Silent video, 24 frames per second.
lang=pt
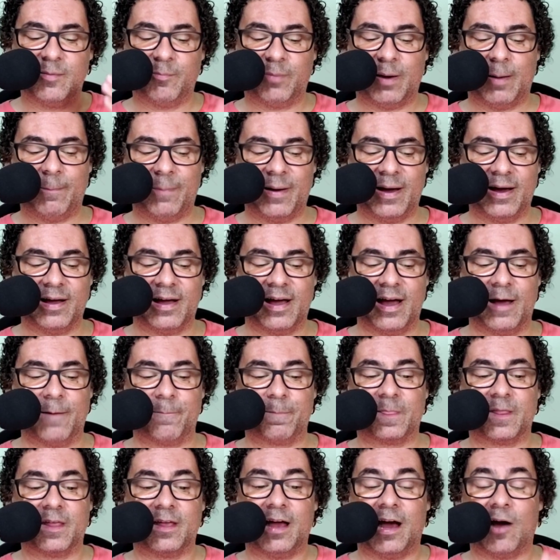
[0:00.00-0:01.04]
para pagar.
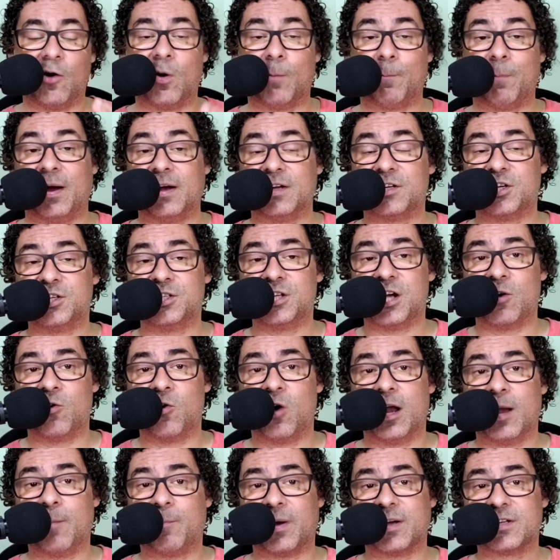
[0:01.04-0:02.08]
A partir de
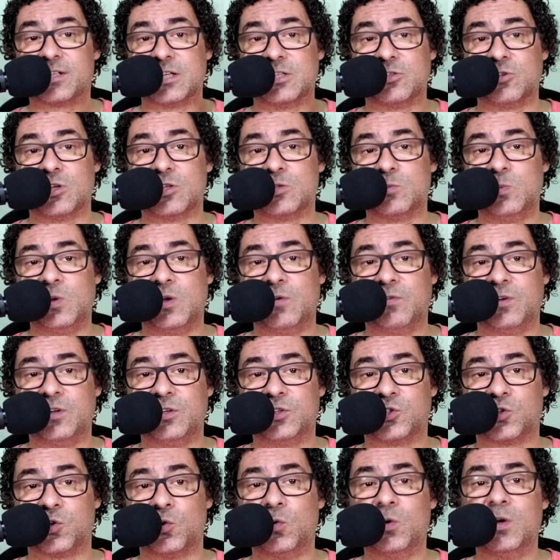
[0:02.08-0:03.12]
agora, a partir de
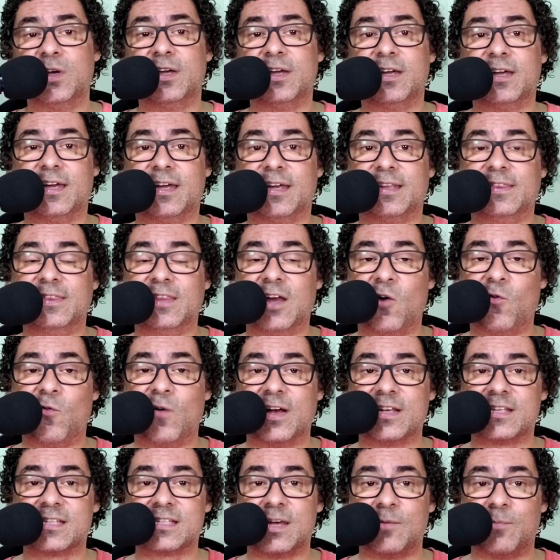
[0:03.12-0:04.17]
2021, não
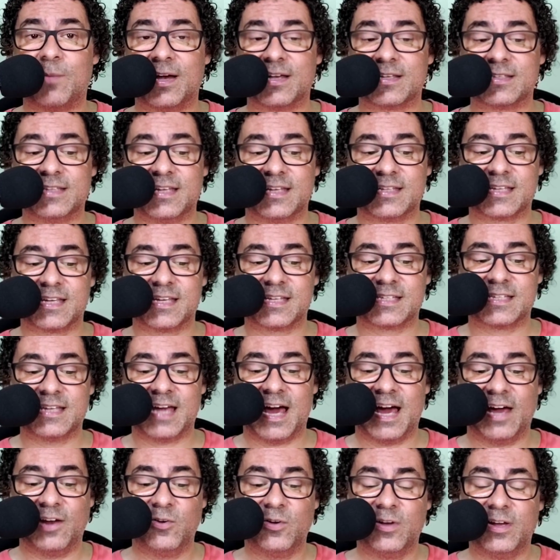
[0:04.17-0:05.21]
vai ser mais
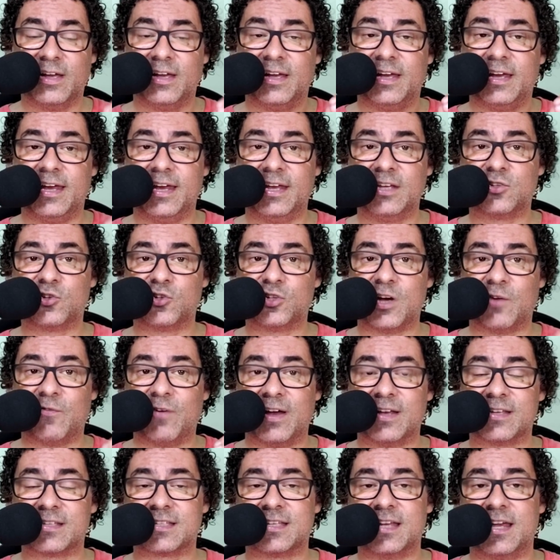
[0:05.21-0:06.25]
necessário, isso já
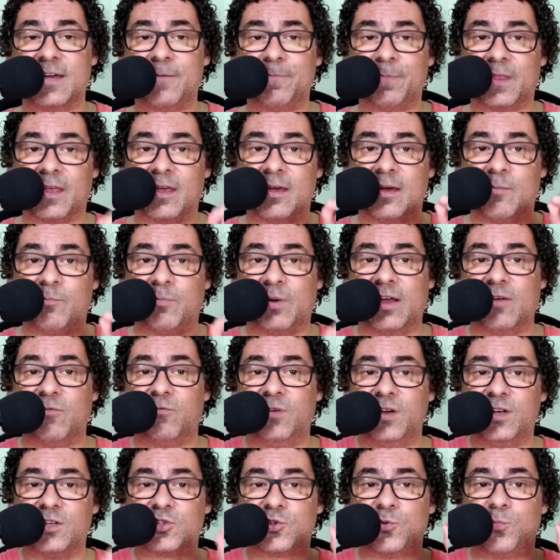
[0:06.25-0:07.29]
vai ser
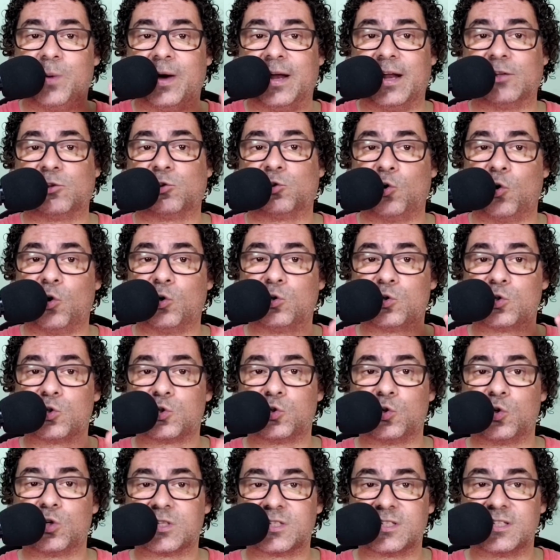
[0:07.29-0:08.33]
previsto para
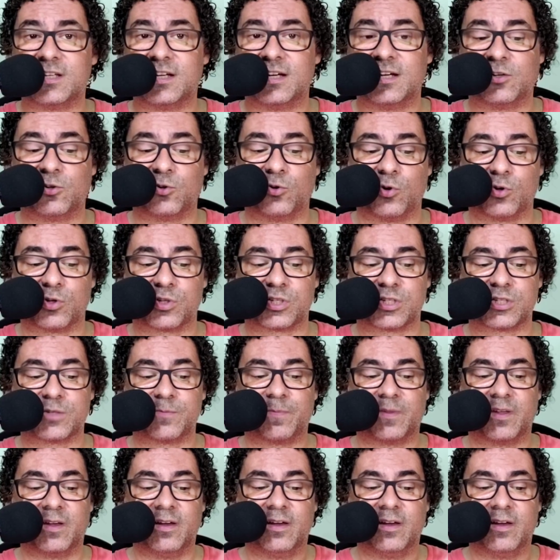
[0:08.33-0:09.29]
todos os anos.